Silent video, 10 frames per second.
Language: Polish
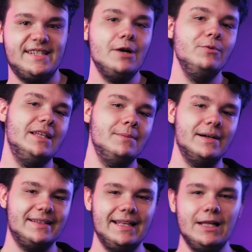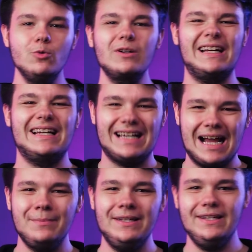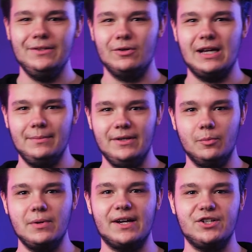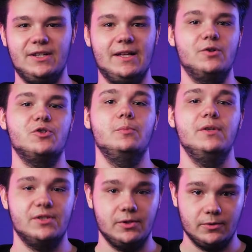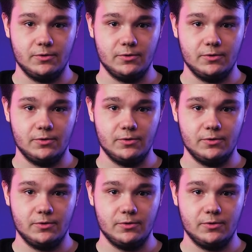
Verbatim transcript: Cały ten materiał rękami i nogami opiera się na osobistych